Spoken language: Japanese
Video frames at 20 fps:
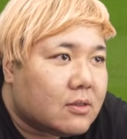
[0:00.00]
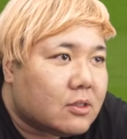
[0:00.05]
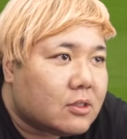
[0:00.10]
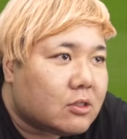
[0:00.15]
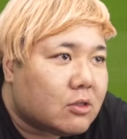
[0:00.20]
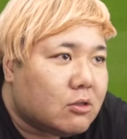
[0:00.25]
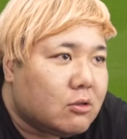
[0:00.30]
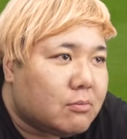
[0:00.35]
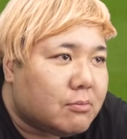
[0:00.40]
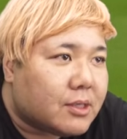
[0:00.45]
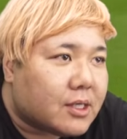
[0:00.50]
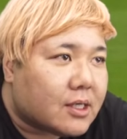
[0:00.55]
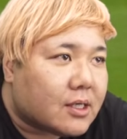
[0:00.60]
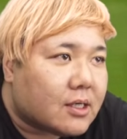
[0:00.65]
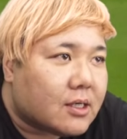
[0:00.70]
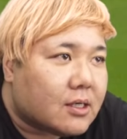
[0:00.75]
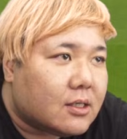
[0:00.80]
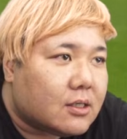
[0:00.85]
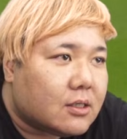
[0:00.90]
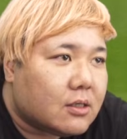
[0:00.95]
サフミン
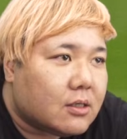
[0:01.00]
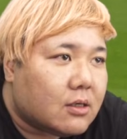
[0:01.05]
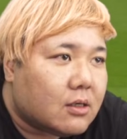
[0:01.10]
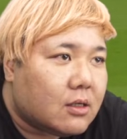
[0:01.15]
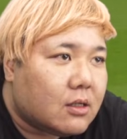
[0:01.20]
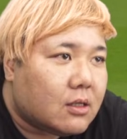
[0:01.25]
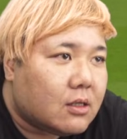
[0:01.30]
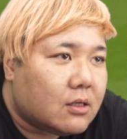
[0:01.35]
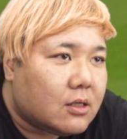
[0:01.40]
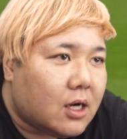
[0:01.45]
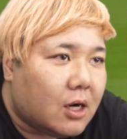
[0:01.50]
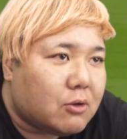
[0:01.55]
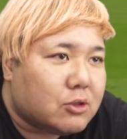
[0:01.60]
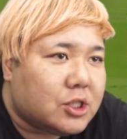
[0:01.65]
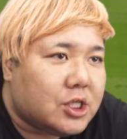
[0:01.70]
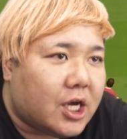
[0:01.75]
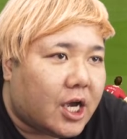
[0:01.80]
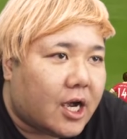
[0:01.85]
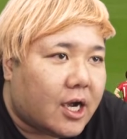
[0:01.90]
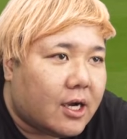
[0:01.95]
あ惜
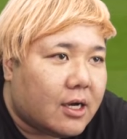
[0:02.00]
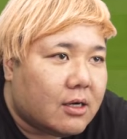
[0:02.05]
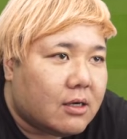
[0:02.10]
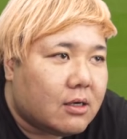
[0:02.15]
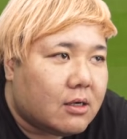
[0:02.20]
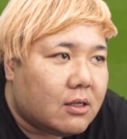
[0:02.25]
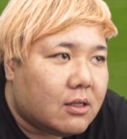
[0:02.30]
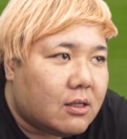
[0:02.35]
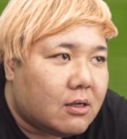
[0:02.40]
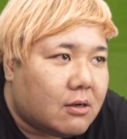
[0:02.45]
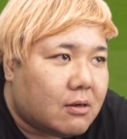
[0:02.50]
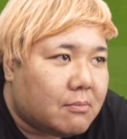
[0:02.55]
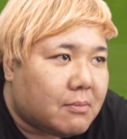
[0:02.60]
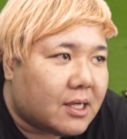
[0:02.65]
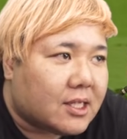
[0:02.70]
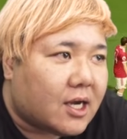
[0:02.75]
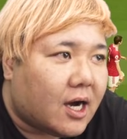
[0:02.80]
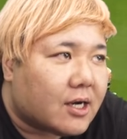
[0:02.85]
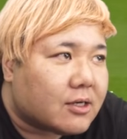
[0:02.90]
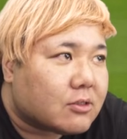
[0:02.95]
しい
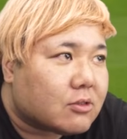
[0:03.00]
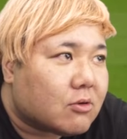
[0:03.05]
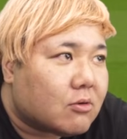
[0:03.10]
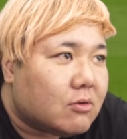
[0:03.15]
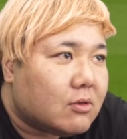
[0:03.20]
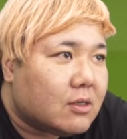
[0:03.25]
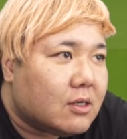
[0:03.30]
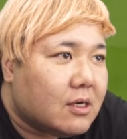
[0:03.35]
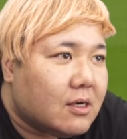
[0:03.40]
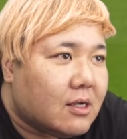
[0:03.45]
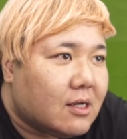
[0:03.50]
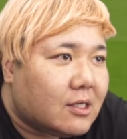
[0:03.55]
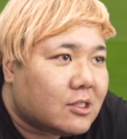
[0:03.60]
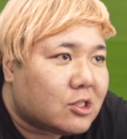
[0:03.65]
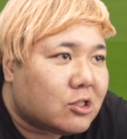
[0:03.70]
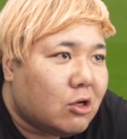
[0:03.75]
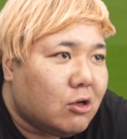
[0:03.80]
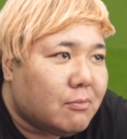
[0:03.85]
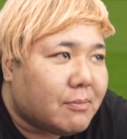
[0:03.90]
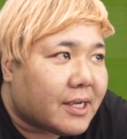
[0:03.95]
まだある
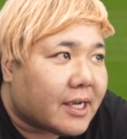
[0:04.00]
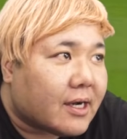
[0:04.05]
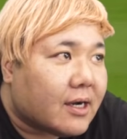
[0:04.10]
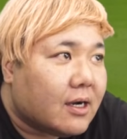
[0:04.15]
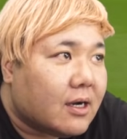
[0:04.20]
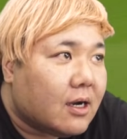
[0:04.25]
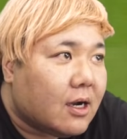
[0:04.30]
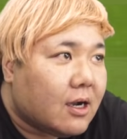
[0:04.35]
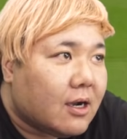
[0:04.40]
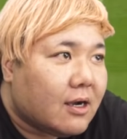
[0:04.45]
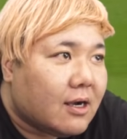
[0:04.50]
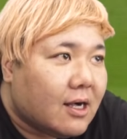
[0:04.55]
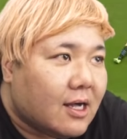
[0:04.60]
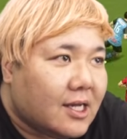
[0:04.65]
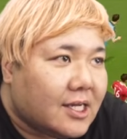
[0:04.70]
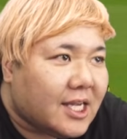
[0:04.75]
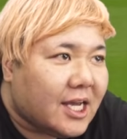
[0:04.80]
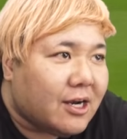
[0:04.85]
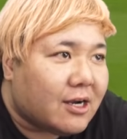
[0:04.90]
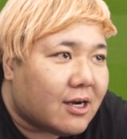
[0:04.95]
サフミン
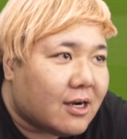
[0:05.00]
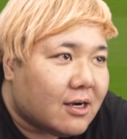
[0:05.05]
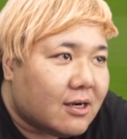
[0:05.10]
いける